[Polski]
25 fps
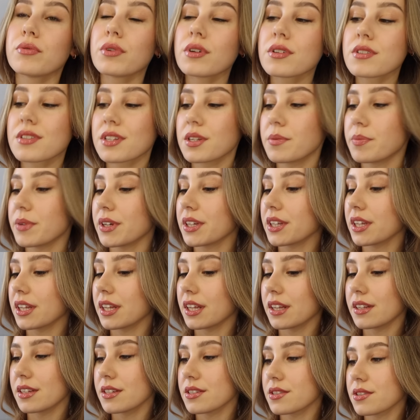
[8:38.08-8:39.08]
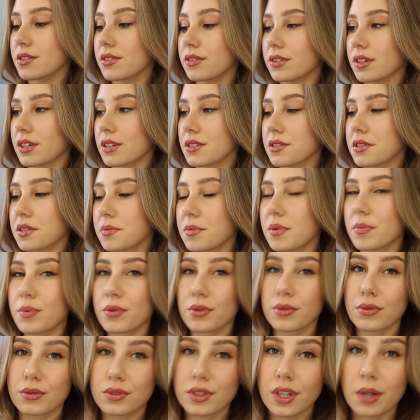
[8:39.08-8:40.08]
włoski pięknie na Nasona z tymi
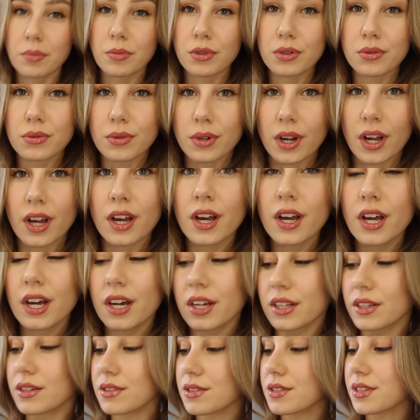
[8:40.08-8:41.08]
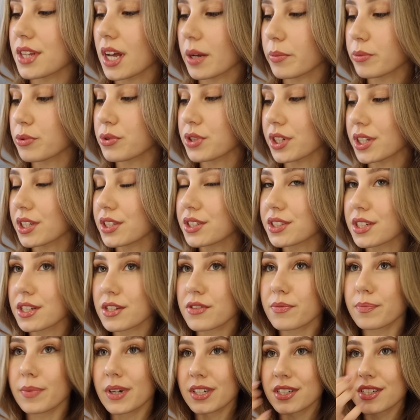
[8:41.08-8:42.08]
produktami, które dostałam już jakiś
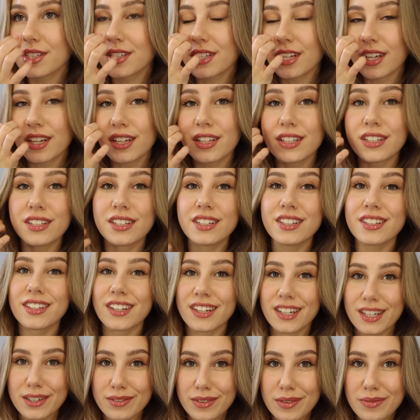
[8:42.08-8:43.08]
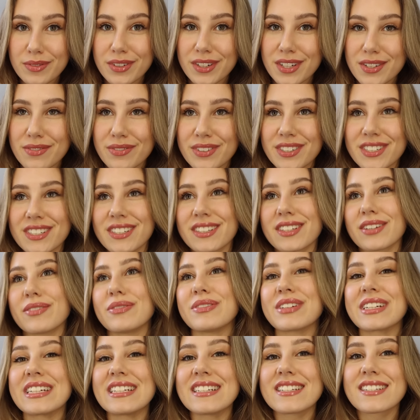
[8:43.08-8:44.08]
czas w paczce i nagrywam teraz właśnie
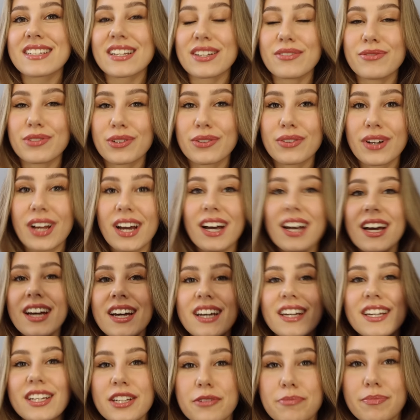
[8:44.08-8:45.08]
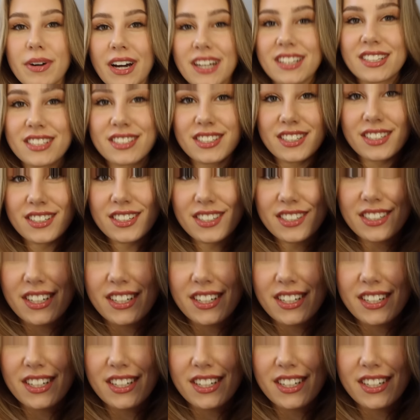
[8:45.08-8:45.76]
tam Reelsa i w ogóle i patrzę,